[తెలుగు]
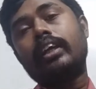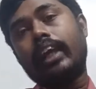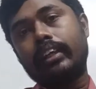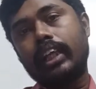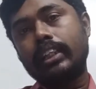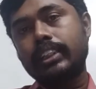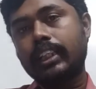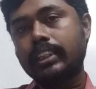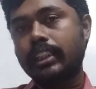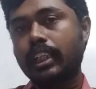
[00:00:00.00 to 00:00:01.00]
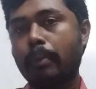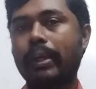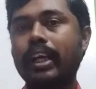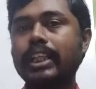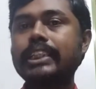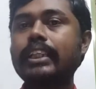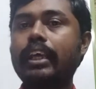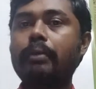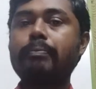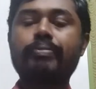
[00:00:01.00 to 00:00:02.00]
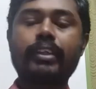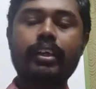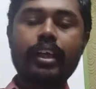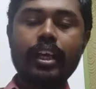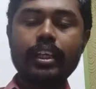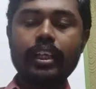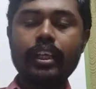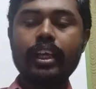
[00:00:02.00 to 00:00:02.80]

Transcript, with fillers: టెక్నాలజీ ఖచ్చితంగా పెరగాల్సిందే కానీ